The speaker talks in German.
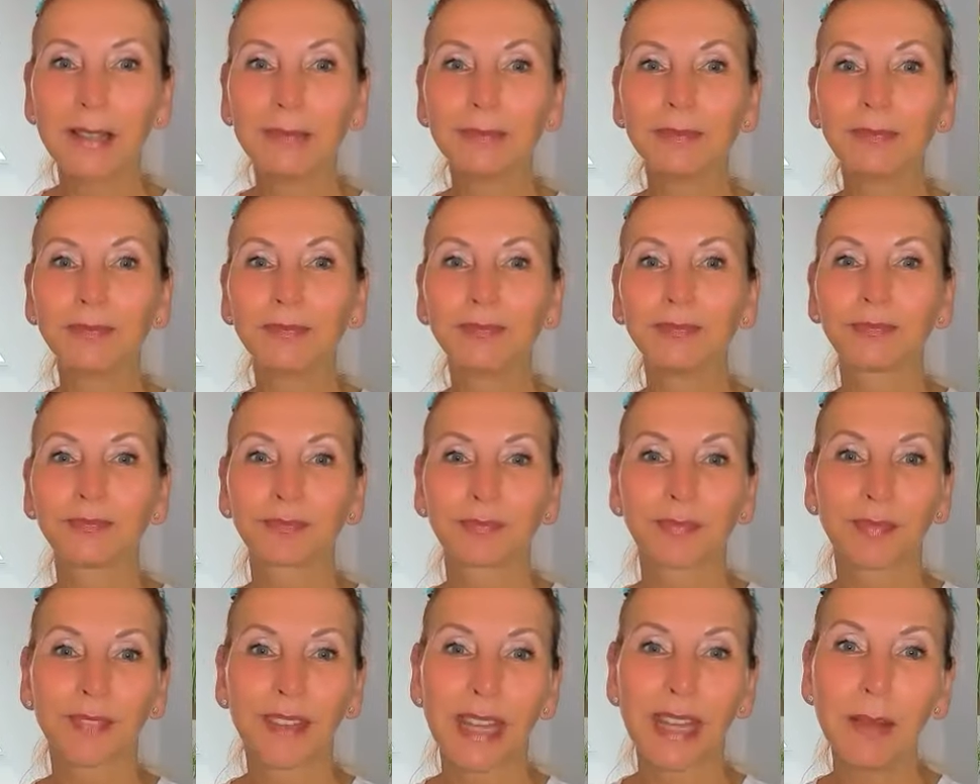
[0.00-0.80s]

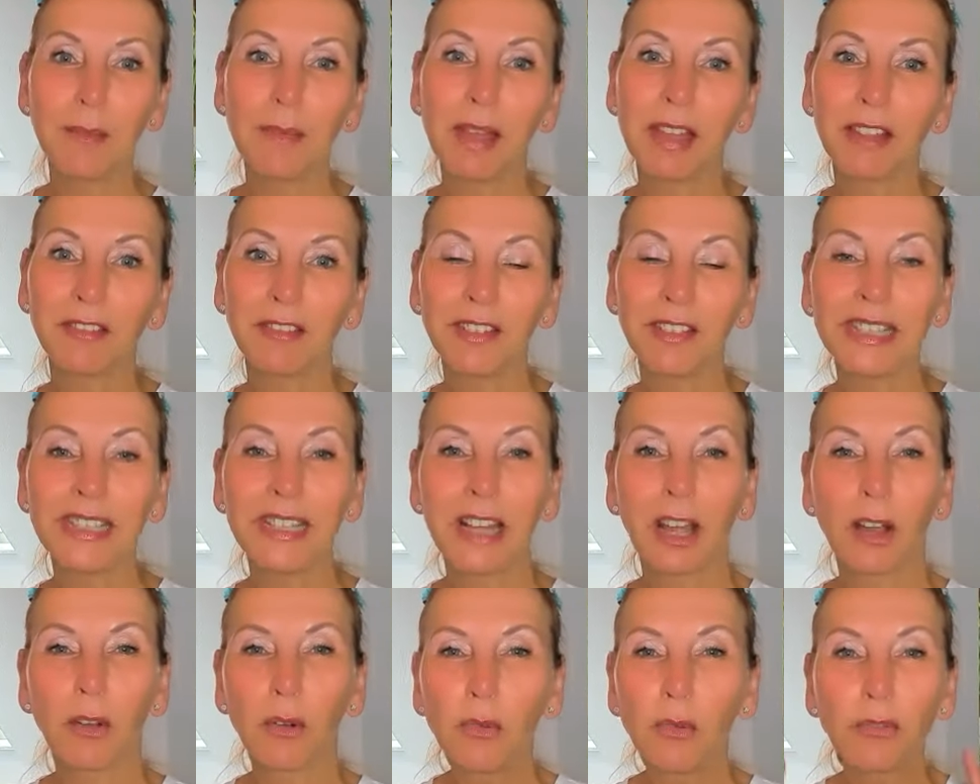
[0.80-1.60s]
Ähm, Immer
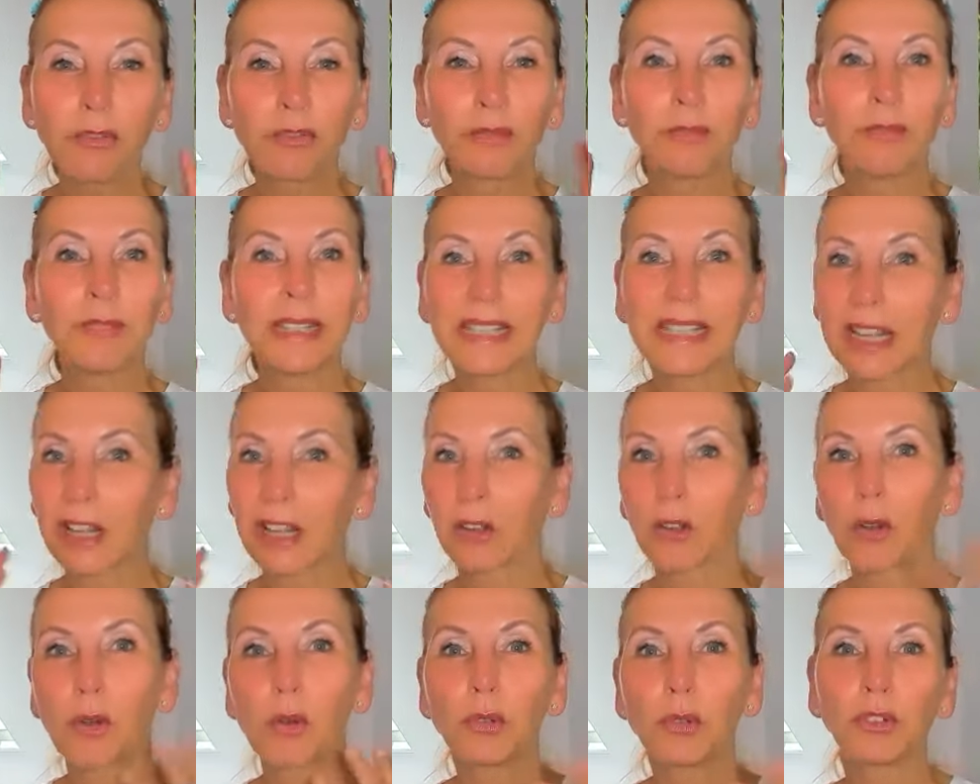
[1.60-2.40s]
wieder rufen mich
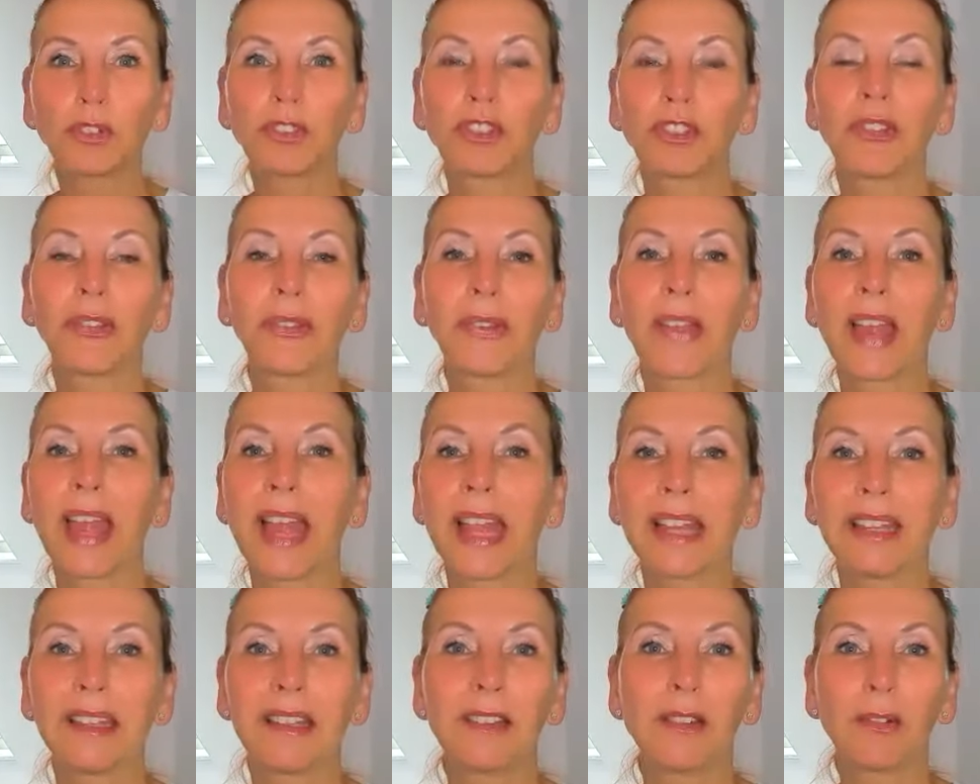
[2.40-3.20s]
ja Coaches
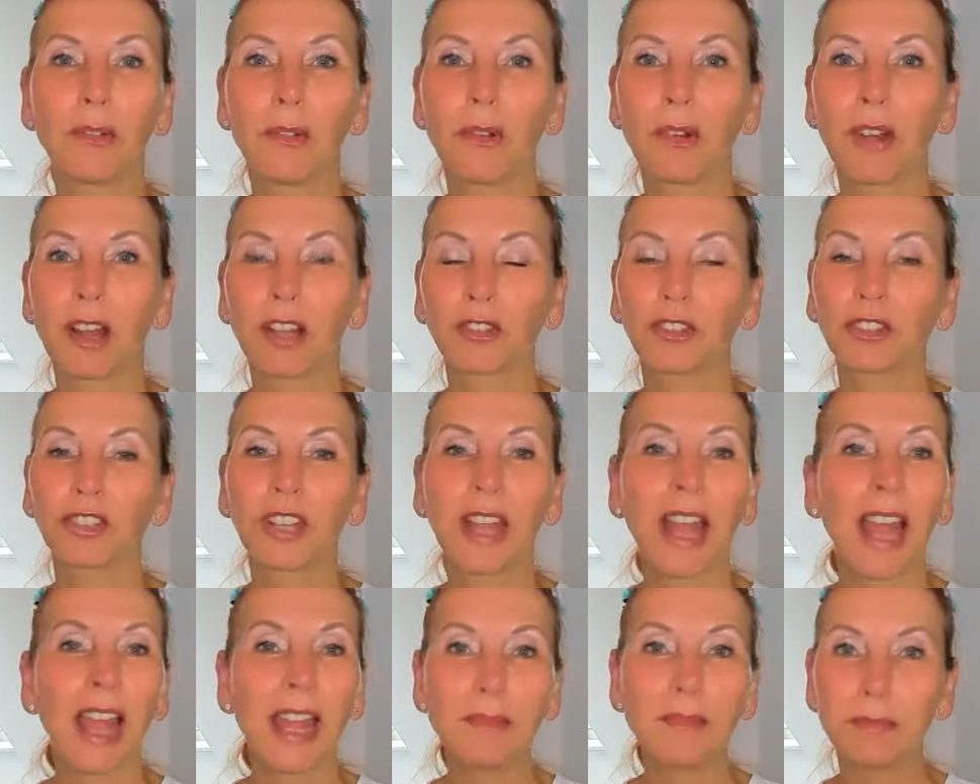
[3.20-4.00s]
an oder
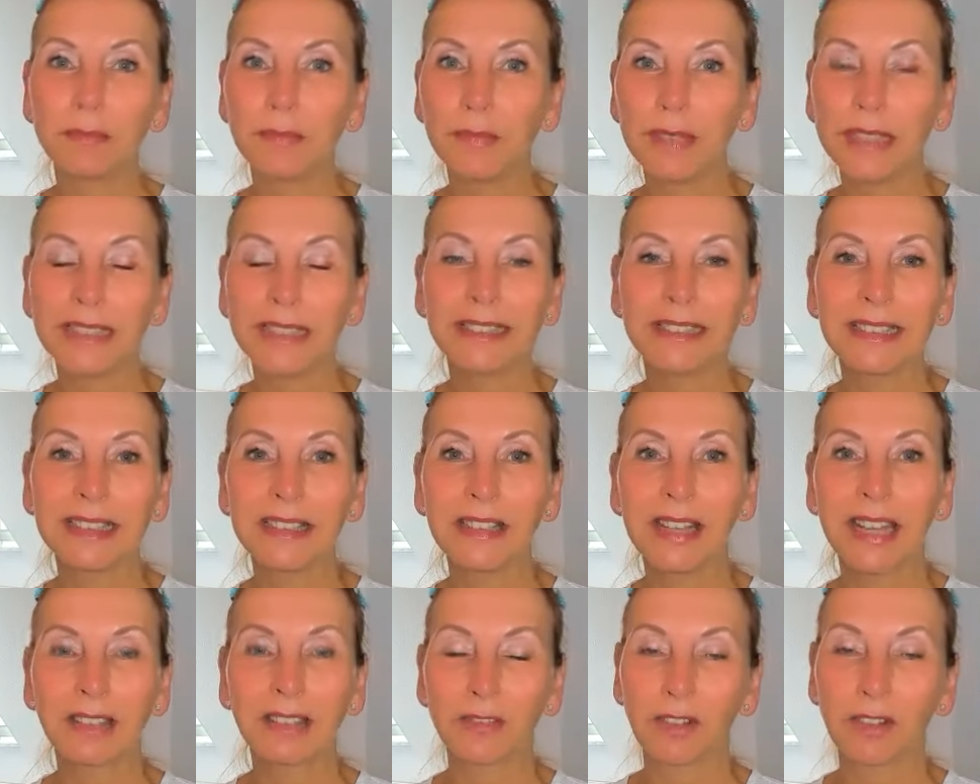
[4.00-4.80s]
schreiben mir,
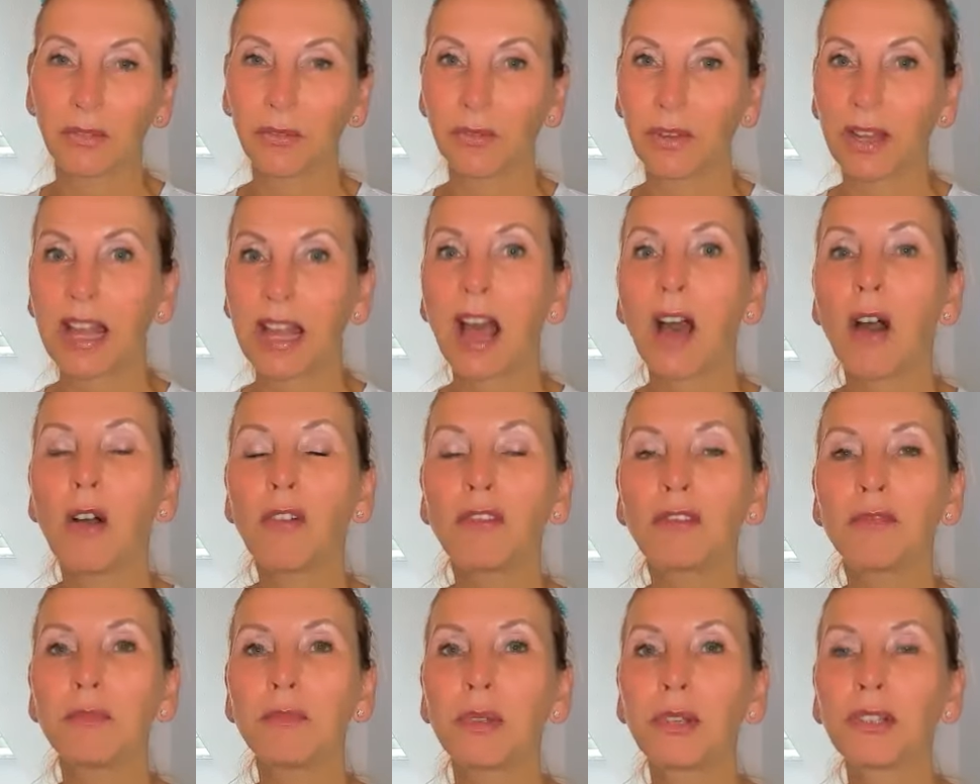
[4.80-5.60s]
die etwas
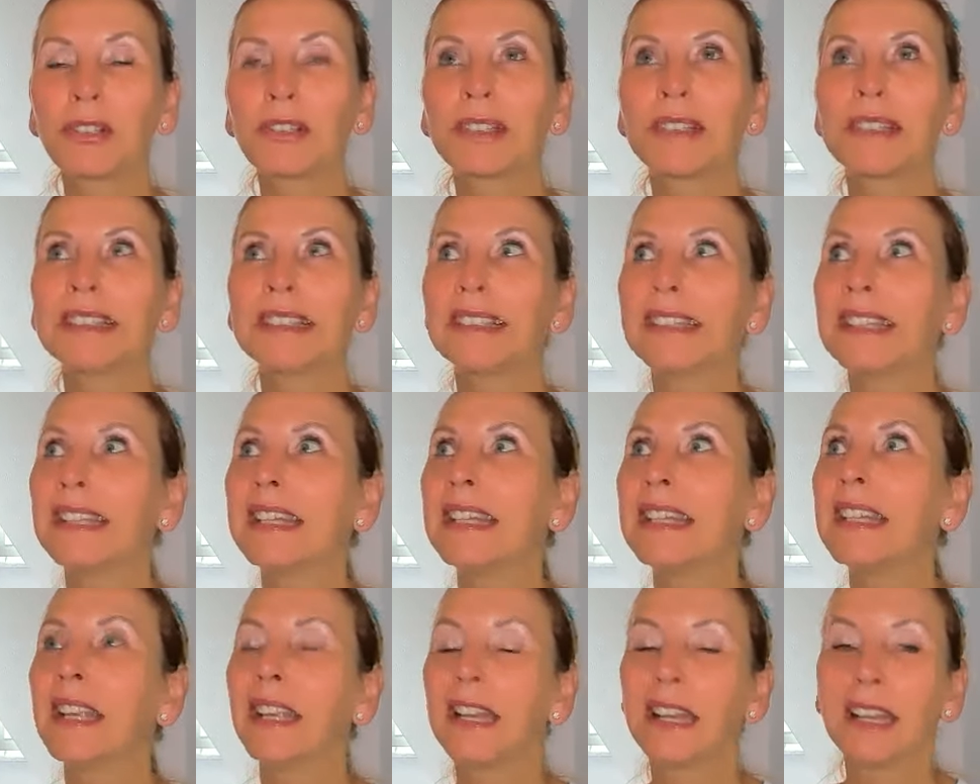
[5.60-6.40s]
verkaufen möchten,
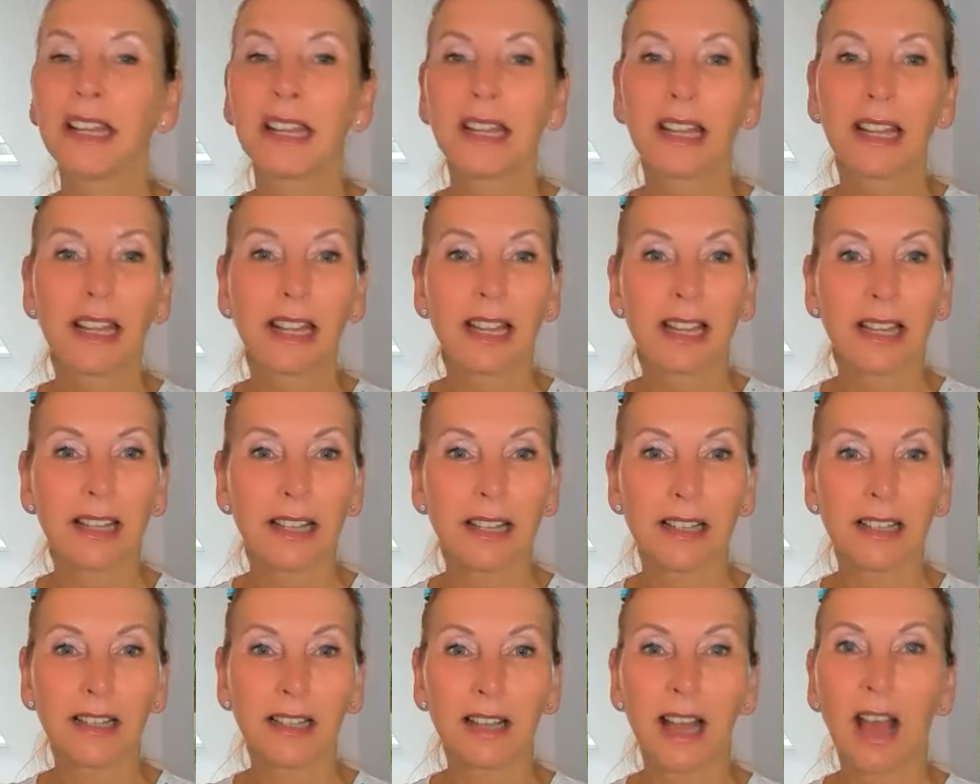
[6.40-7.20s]
die
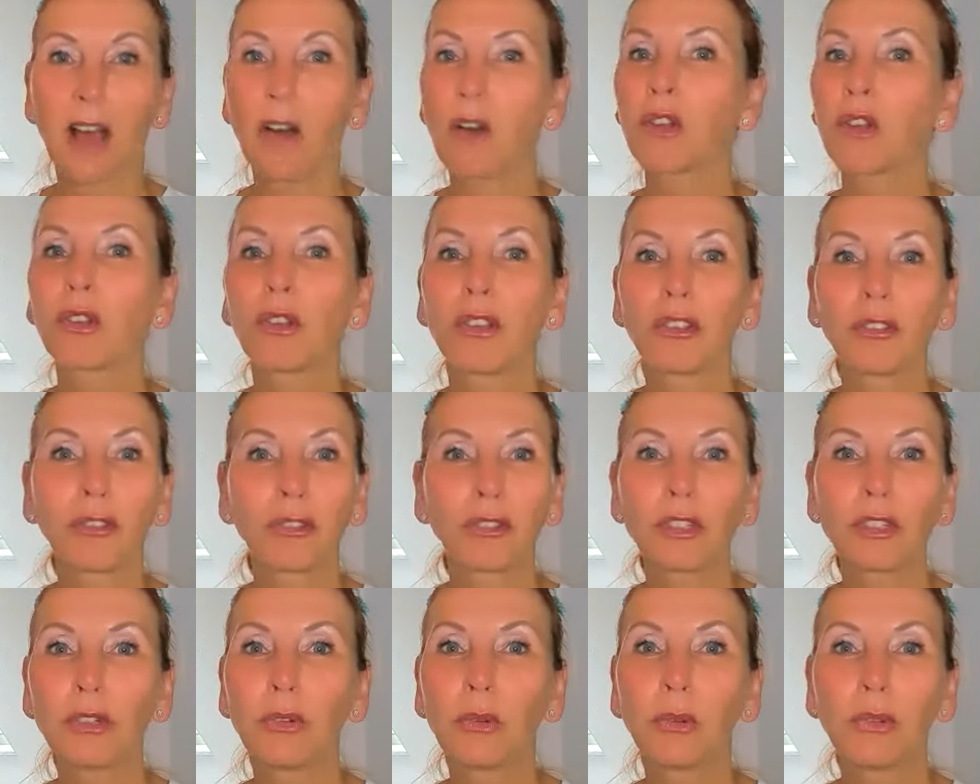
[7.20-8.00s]
äh, auch
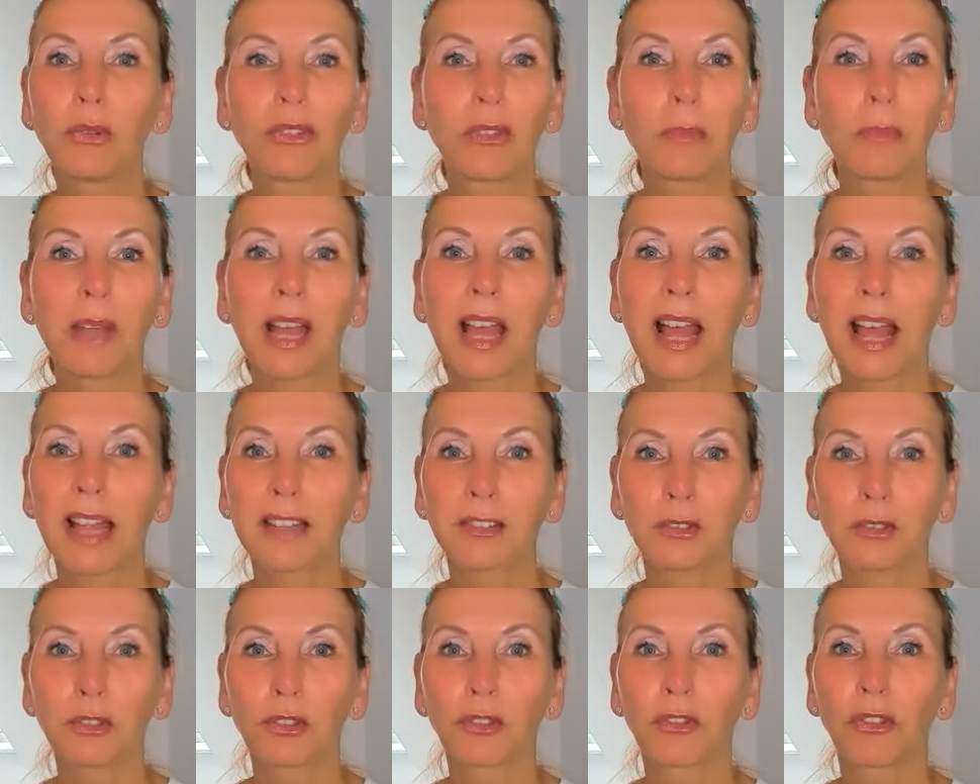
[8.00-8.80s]
kostenlose
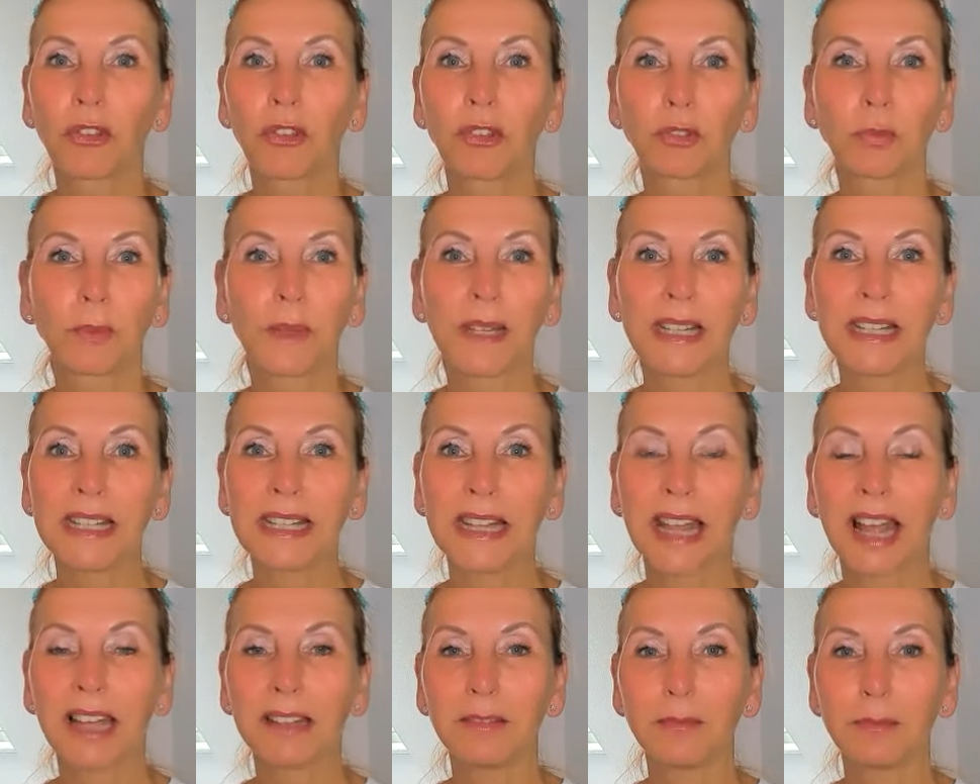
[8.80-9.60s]

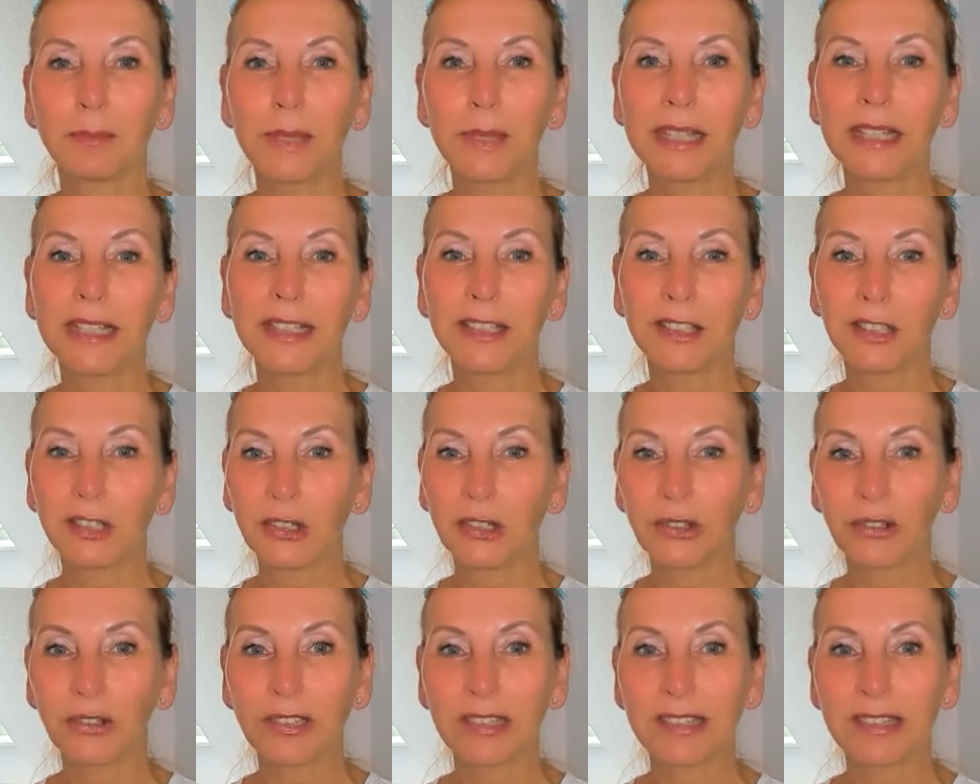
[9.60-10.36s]
Beratungsgespräche anbieten.